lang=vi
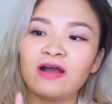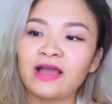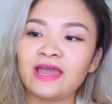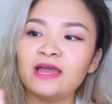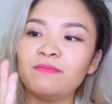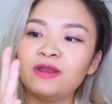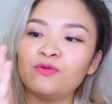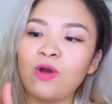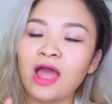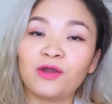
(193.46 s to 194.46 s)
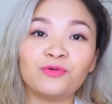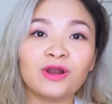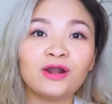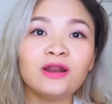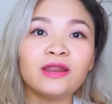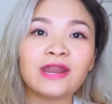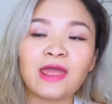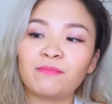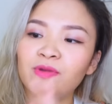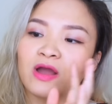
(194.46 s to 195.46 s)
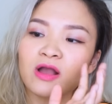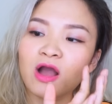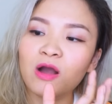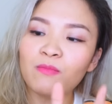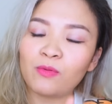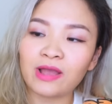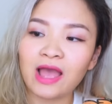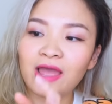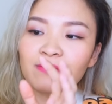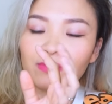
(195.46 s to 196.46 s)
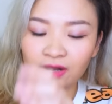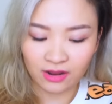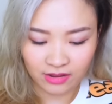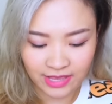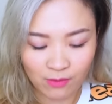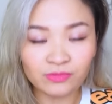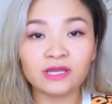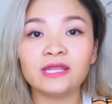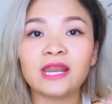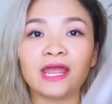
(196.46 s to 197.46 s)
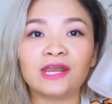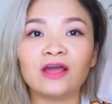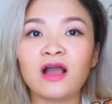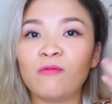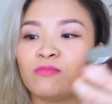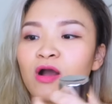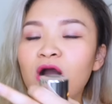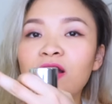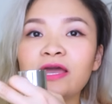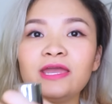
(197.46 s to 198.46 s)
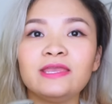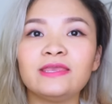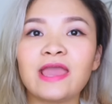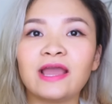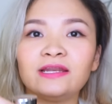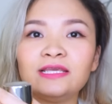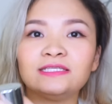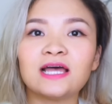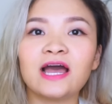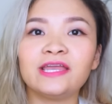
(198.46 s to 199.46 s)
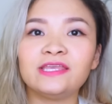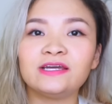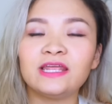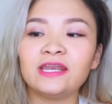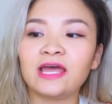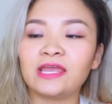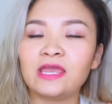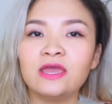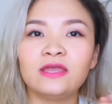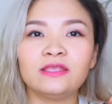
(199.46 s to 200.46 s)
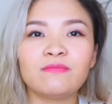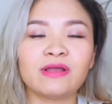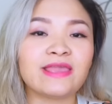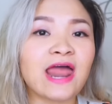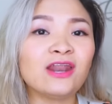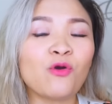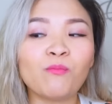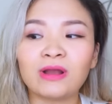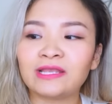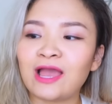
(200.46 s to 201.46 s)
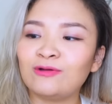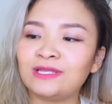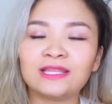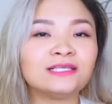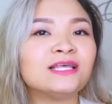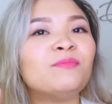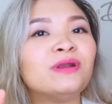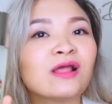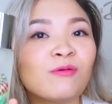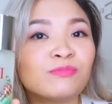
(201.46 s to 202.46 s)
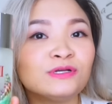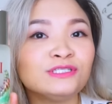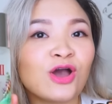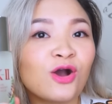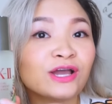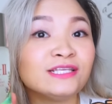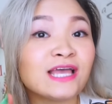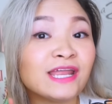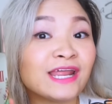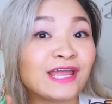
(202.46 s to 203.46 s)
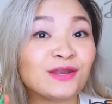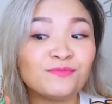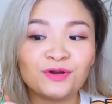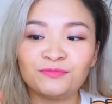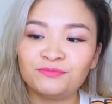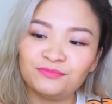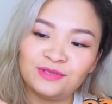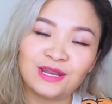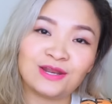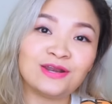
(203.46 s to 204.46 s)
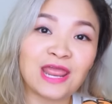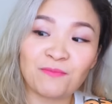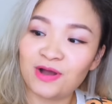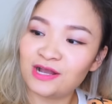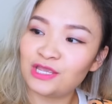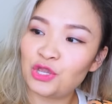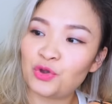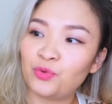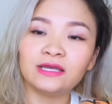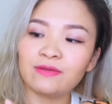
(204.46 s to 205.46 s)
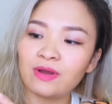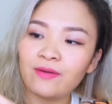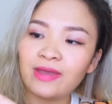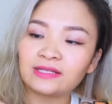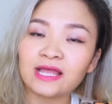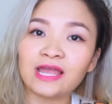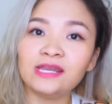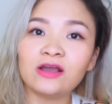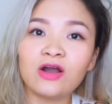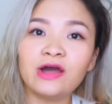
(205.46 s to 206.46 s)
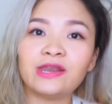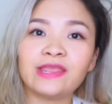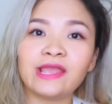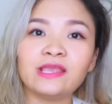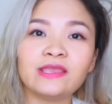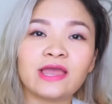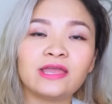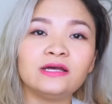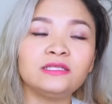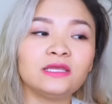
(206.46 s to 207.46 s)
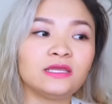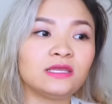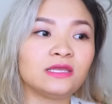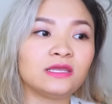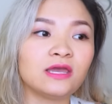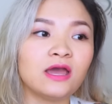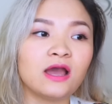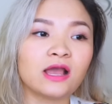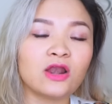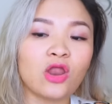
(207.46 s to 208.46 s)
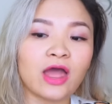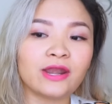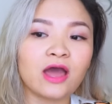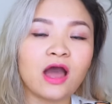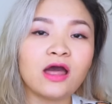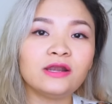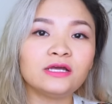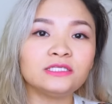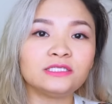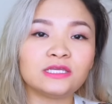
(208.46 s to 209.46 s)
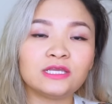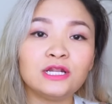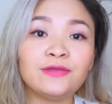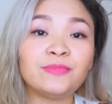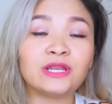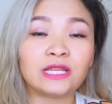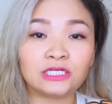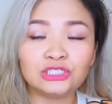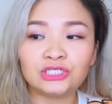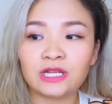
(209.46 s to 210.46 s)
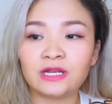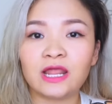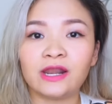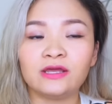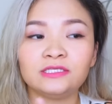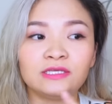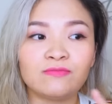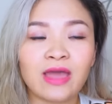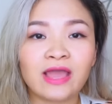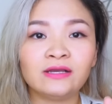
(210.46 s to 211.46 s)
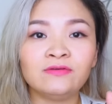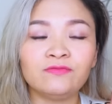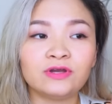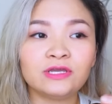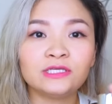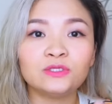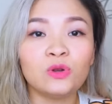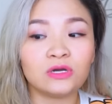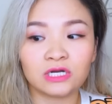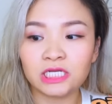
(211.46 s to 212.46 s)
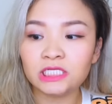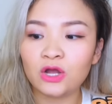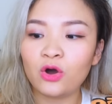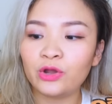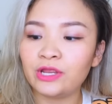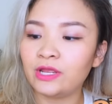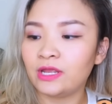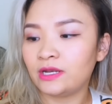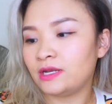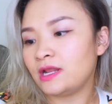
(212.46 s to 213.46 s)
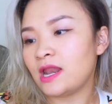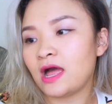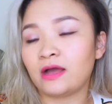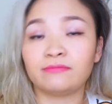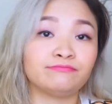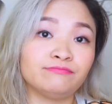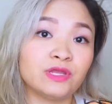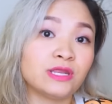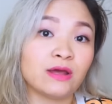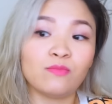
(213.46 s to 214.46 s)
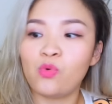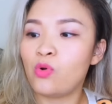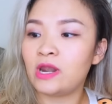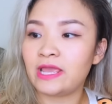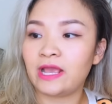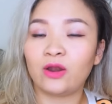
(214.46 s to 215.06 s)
và cái ở ờ, bên ngoài của nó rất là đẹp nó có một cái mà nó giống như cái này nó không có cái dạng design như thế này nhưng mà giá nó cũng bằng nhau thì tại sao mình không có chọn cái size này đúng không nhìn nó đẹp hơn nhiều khi mà các bạn thấy nó có hình dáng như vậy á thì cái loại đó nó chỉ limit edition là nó chỉ bán với cái số lượng ít thôi nên là bi đã mua liền